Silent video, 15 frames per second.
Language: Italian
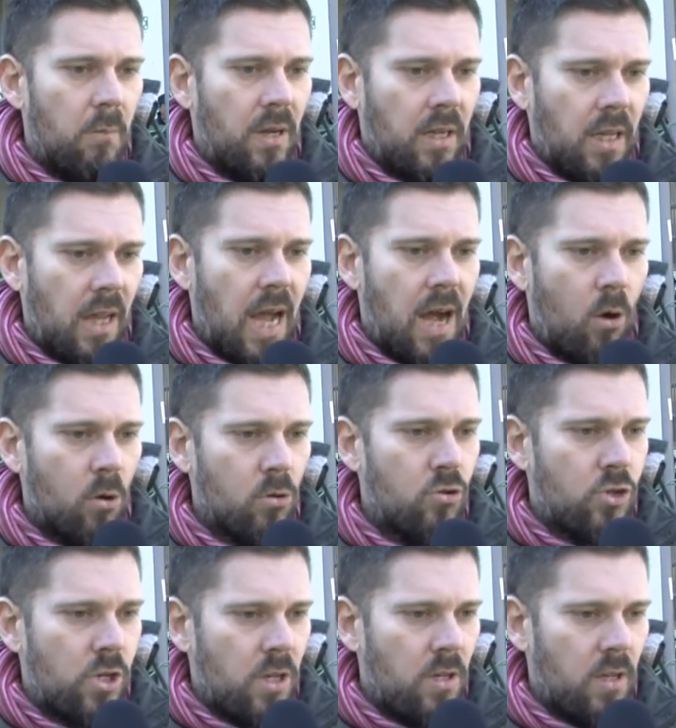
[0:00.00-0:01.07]
perché a
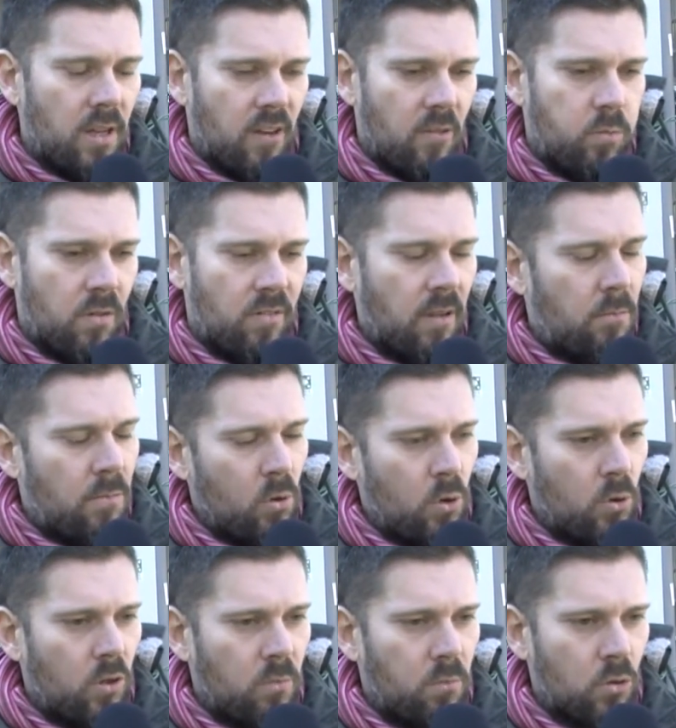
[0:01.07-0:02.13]
oggi il responsabile
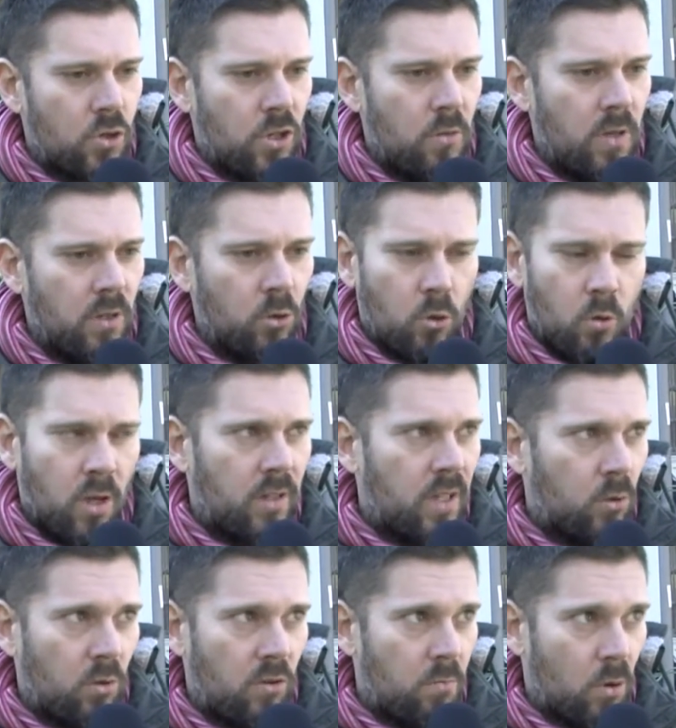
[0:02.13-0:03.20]
unico del procedimento non ha
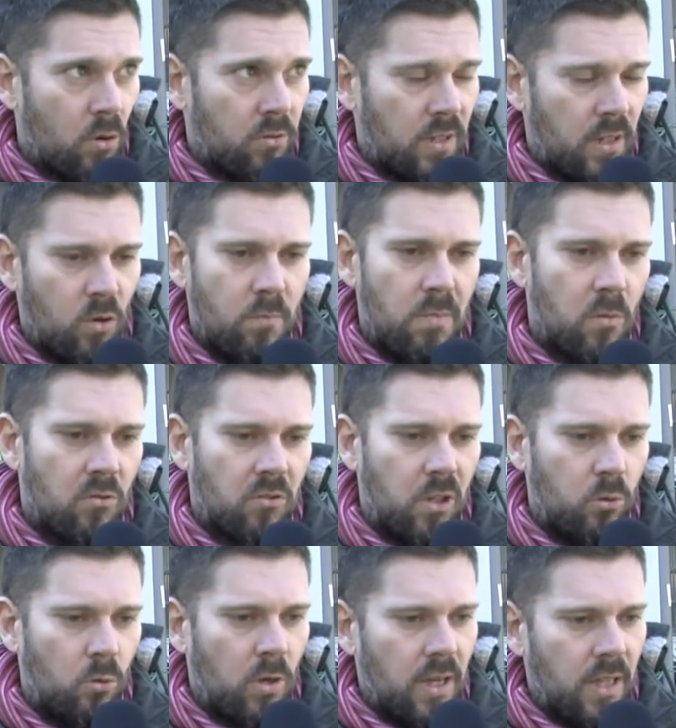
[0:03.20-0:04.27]
dato risposta. Noi abbiamo
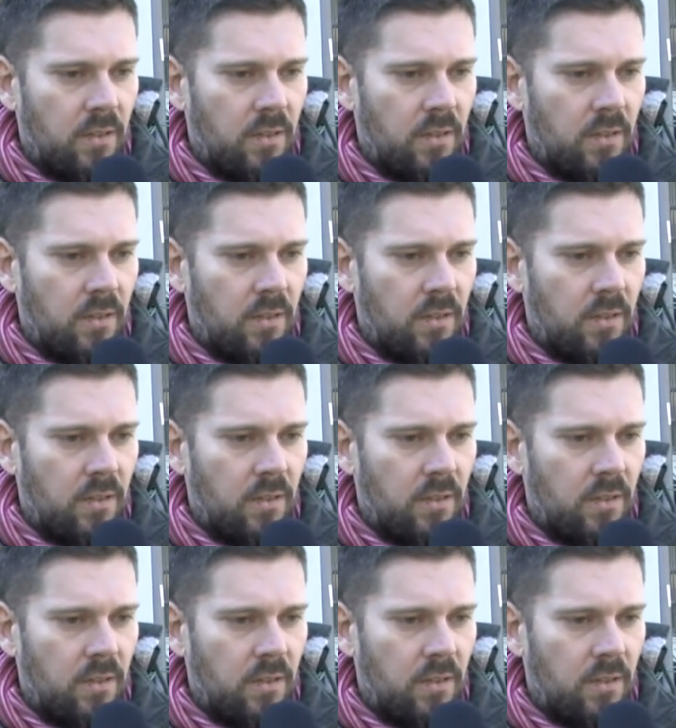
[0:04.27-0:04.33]
scritto una